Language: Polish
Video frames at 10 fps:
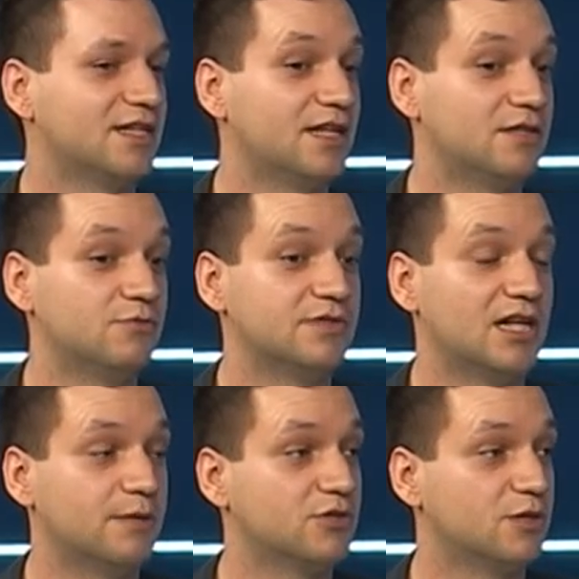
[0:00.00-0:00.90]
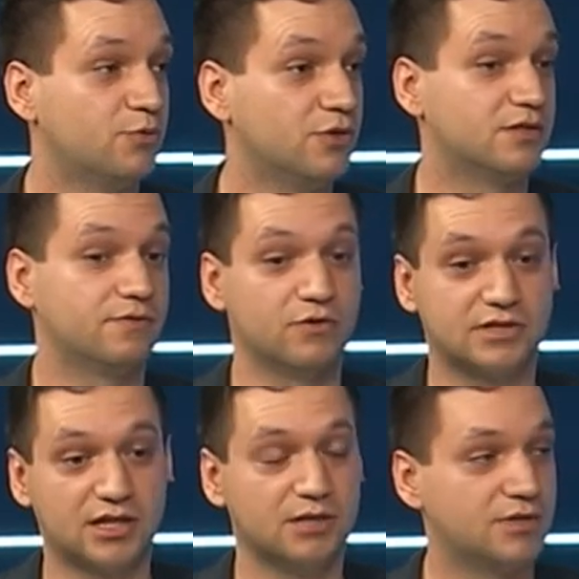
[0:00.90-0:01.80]
jedną z najlepszych płyt w
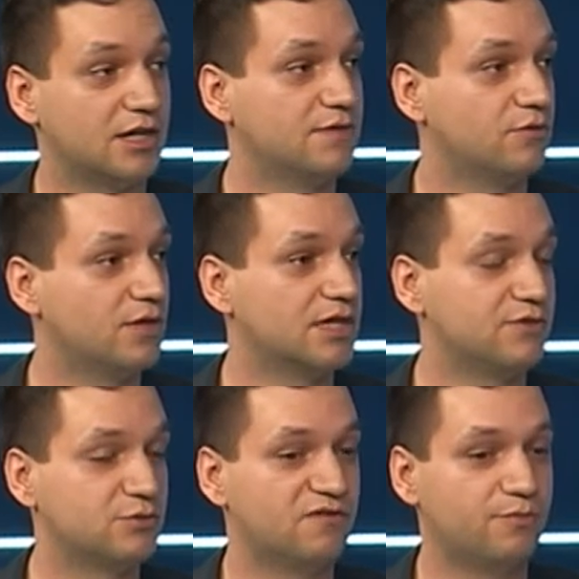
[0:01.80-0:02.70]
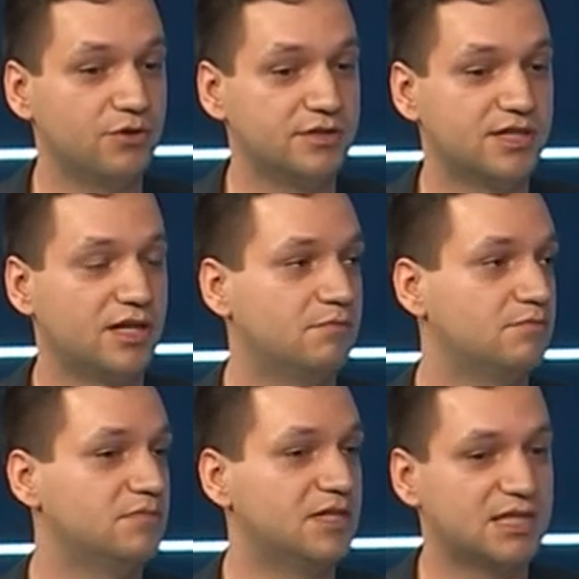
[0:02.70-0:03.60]
ostatnim czasie w ogóle, jaka wyszła w Polsce.
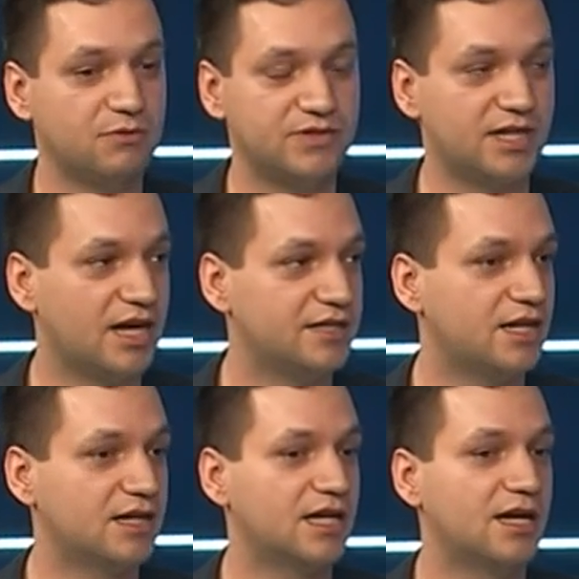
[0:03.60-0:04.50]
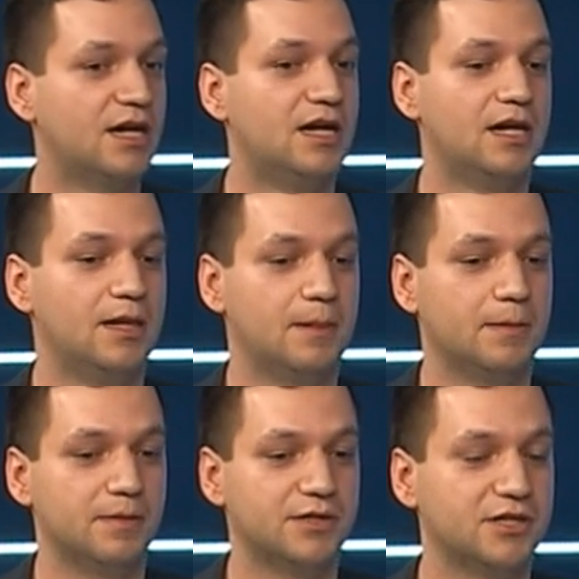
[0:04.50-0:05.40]
Niesamowita energia,
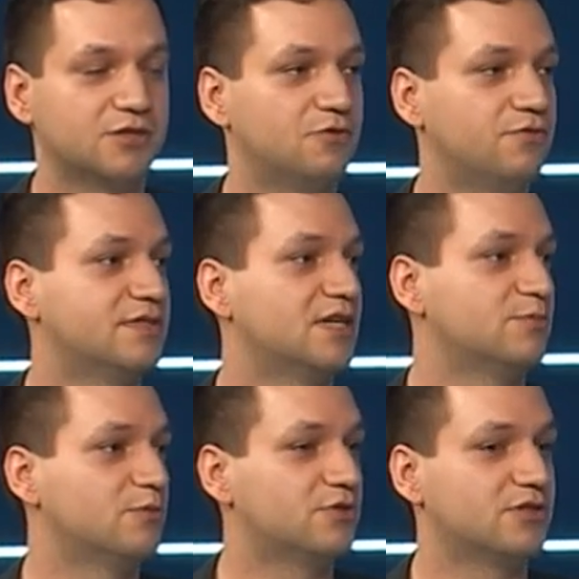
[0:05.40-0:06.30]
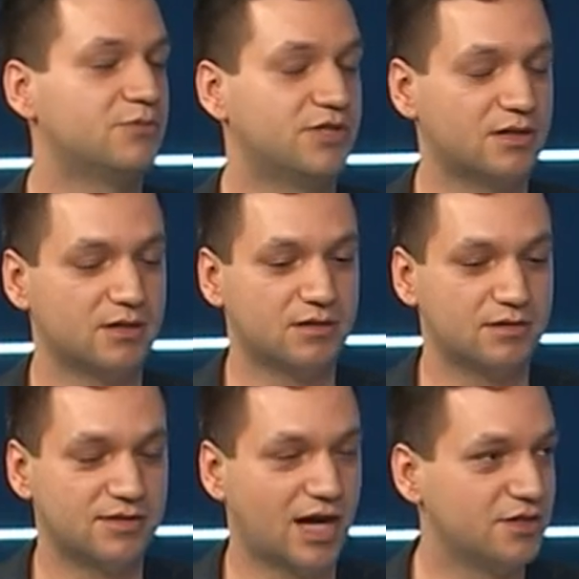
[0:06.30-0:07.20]
e, ciężko wystać, bo przy tym się
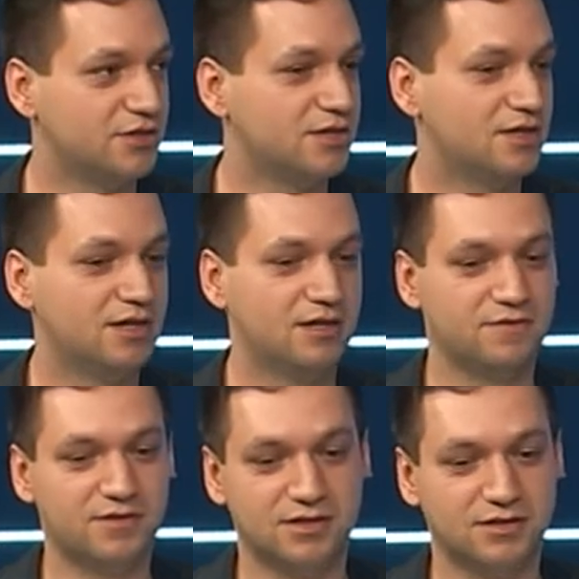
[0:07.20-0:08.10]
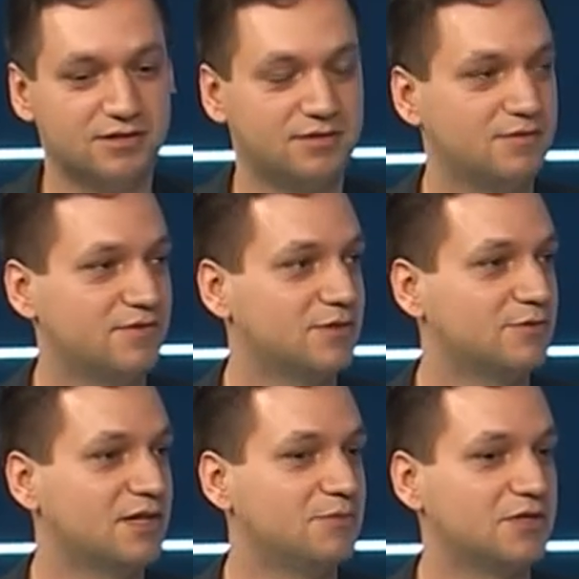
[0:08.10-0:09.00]
tańczy, więc, więc
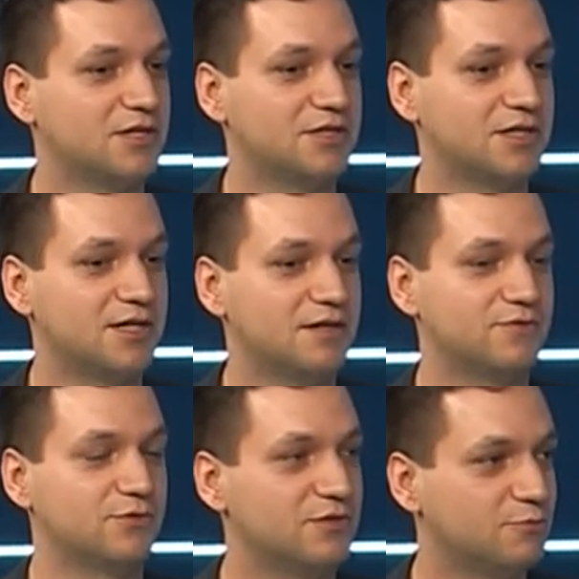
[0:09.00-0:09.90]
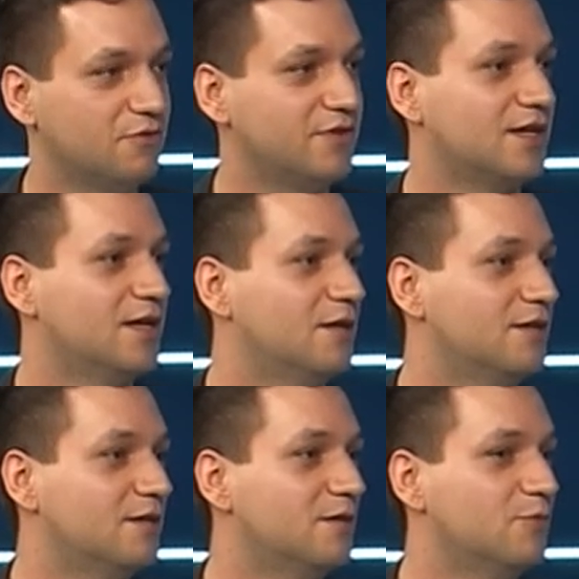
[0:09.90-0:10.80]
tutaj myślę, że w cudzysłowie
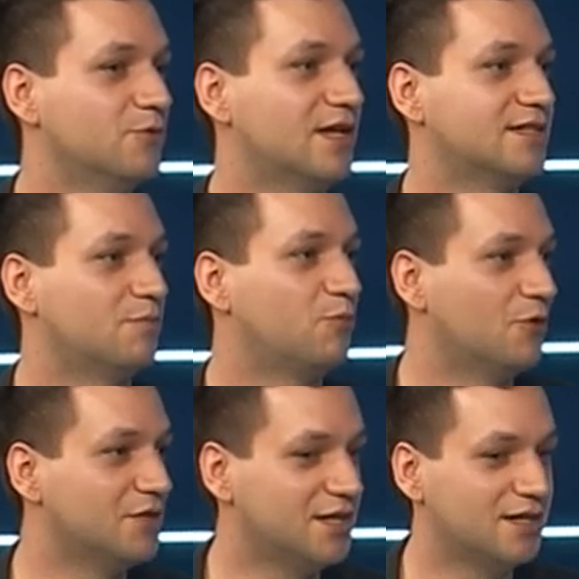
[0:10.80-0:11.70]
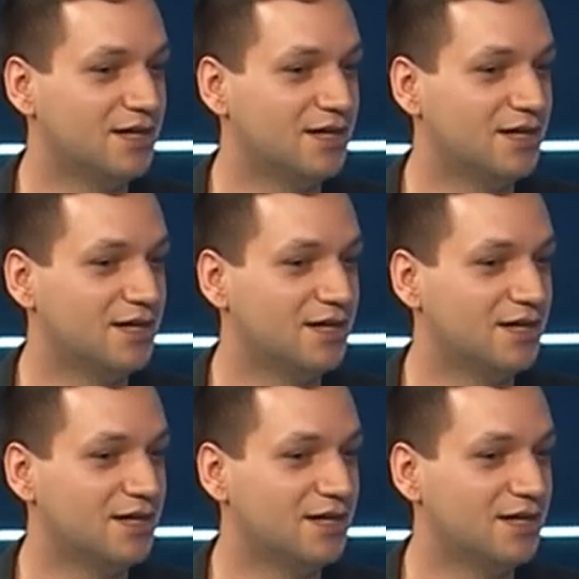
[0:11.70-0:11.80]
muza zapłonie.